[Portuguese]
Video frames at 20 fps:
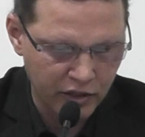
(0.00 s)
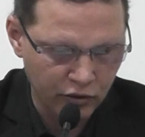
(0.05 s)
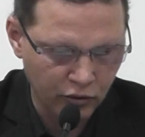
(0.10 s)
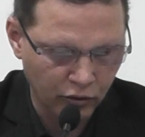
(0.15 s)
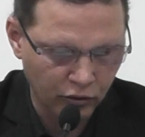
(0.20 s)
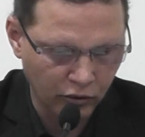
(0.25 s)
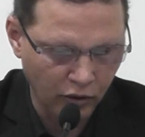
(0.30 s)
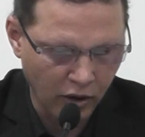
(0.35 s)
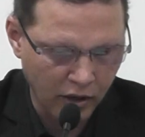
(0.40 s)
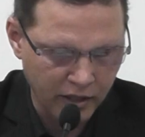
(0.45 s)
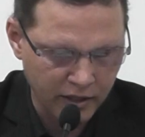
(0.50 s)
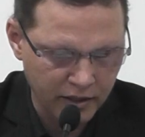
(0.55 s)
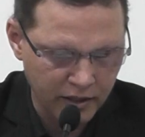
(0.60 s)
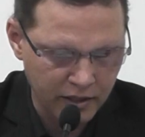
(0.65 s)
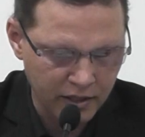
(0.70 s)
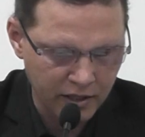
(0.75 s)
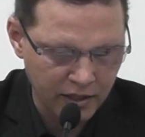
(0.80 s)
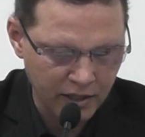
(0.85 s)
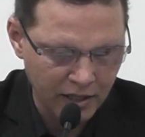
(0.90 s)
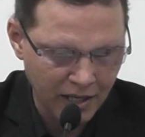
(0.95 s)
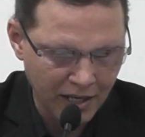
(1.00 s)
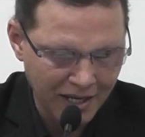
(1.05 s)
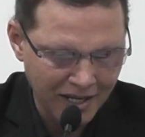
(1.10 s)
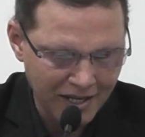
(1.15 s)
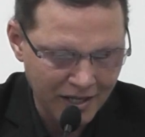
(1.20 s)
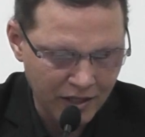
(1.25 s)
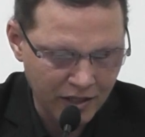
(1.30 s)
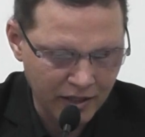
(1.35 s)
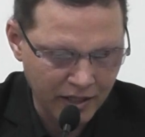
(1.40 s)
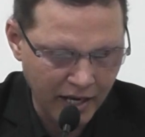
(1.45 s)
zoonoses?
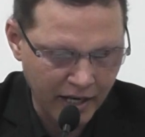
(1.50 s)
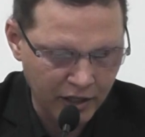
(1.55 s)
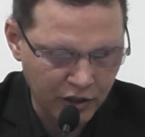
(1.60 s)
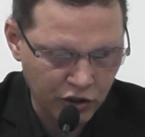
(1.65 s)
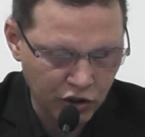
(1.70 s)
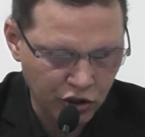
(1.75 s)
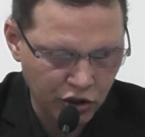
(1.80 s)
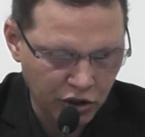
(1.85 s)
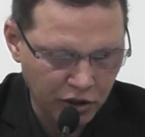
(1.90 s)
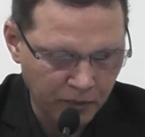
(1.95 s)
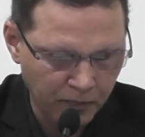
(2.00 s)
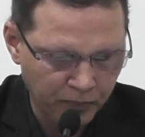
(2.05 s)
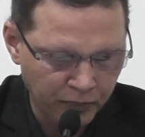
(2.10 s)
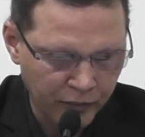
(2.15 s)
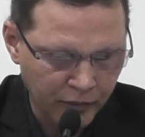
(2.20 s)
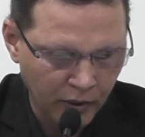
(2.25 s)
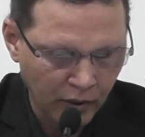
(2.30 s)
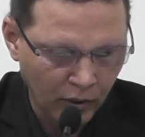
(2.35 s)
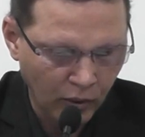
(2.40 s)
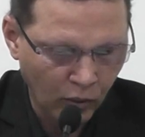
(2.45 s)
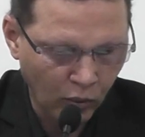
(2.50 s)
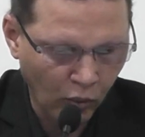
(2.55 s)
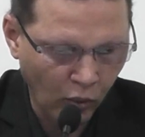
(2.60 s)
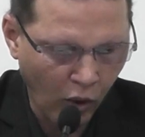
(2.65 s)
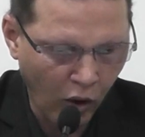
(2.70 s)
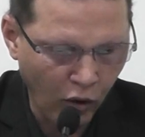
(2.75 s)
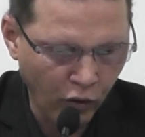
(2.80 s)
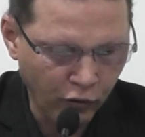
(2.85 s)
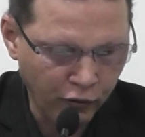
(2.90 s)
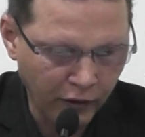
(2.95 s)
7.
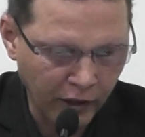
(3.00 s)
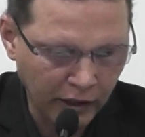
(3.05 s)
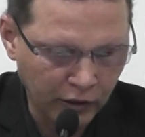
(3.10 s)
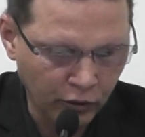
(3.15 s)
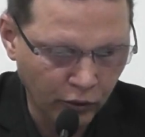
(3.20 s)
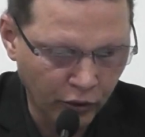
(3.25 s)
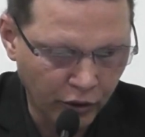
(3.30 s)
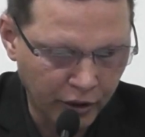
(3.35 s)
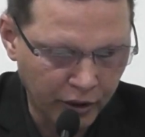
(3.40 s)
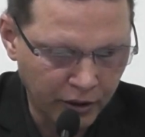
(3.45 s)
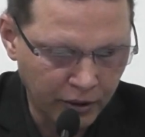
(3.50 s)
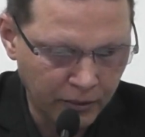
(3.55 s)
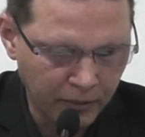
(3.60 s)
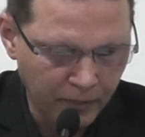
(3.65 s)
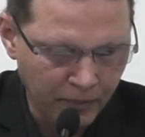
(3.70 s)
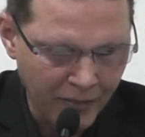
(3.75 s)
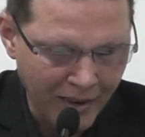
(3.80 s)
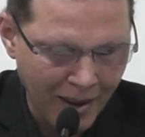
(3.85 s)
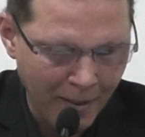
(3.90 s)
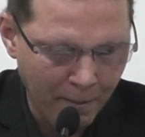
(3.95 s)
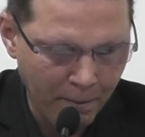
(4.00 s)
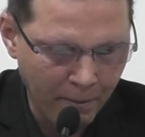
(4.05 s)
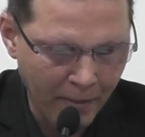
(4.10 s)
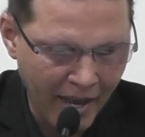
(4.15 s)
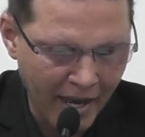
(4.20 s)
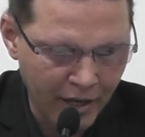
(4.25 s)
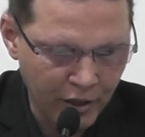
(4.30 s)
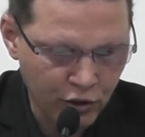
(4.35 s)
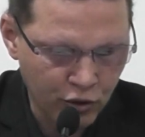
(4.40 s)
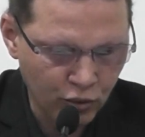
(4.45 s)
Qual o valor
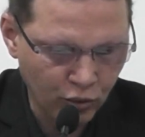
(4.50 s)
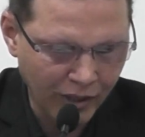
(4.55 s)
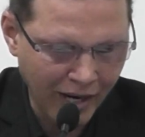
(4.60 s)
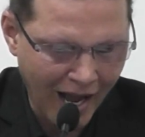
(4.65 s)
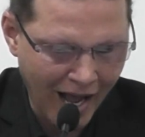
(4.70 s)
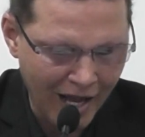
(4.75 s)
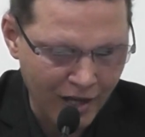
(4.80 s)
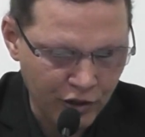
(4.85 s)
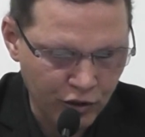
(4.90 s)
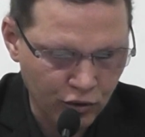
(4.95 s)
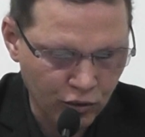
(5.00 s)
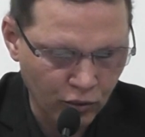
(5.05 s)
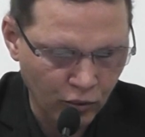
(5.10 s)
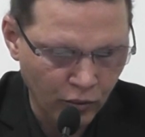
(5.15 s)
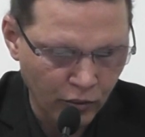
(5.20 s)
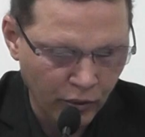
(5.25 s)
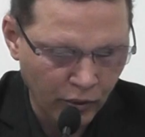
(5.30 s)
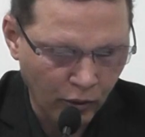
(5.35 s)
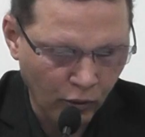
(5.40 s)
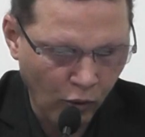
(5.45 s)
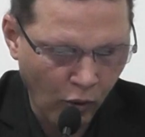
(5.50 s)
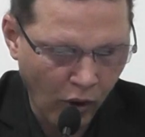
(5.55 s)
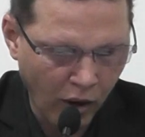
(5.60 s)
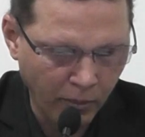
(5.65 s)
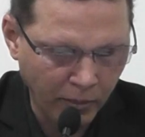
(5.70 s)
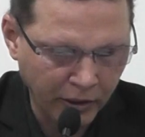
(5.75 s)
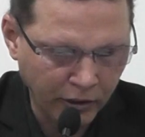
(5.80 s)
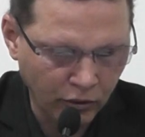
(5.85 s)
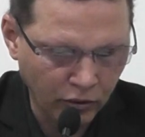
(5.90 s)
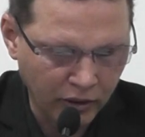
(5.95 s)
médio gasto com a
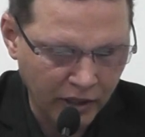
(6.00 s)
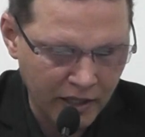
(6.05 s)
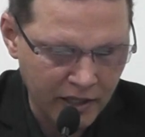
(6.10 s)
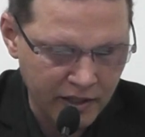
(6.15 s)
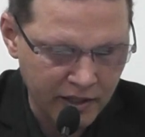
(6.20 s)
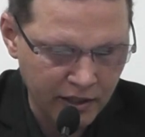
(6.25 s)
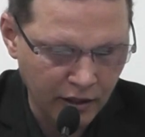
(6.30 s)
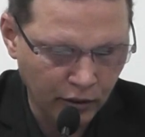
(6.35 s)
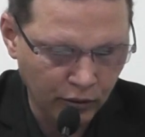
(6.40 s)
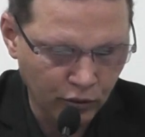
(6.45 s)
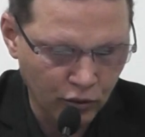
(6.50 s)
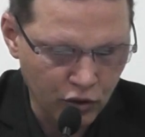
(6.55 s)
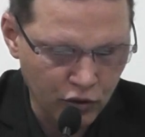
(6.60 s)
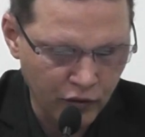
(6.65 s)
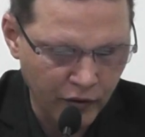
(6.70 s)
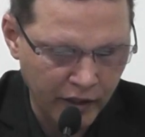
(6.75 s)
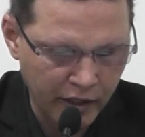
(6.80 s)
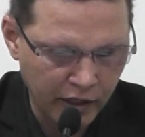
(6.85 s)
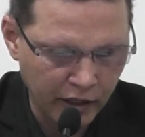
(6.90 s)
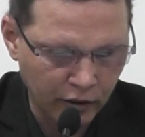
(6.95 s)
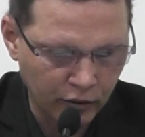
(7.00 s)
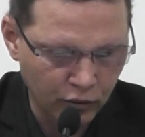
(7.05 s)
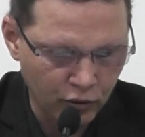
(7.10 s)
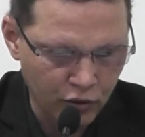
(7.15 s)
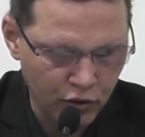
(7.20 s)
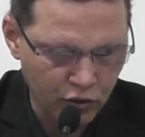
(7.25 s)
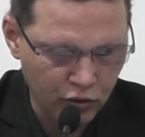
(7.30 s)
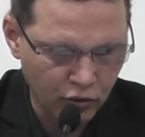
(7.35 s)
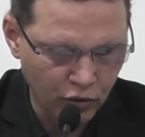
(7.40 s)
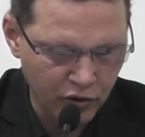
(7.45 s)
manutenção dos
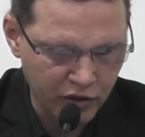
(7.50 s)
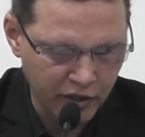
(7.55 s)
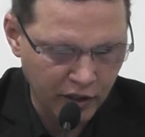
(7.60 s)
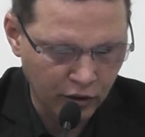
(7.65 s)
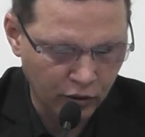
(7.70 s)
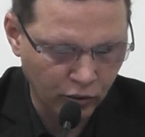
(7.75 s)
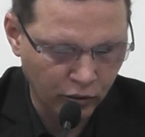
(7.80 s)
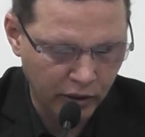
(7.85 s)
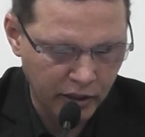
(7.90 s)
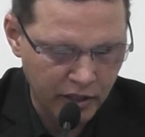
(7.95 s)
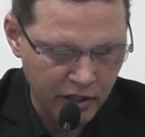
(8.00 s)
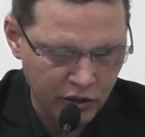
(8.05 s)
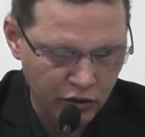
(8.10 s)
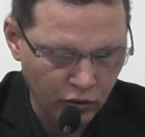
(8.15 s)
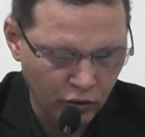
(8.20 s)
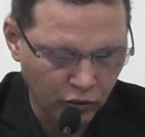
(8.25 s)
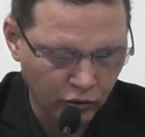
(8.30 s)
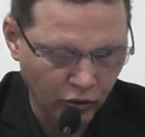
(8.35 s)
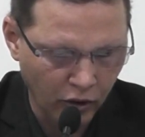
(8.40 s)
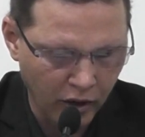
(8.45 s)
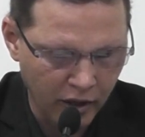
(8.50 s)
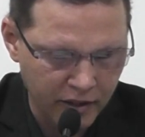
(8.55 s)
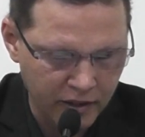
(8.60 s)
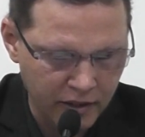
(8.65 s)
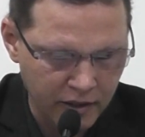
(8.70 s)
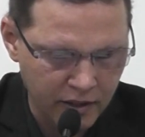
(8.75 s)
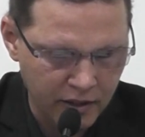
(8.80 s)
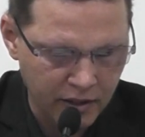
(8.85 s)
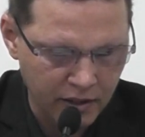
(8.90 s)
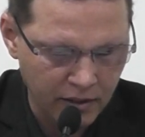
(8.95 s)
veículos do setor de
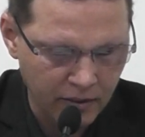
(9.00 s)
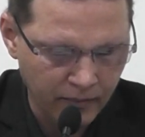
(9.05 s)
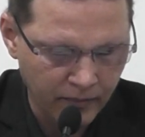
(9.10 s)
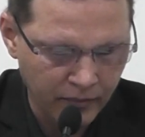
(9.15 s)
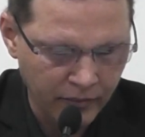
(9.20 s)
zoonoses,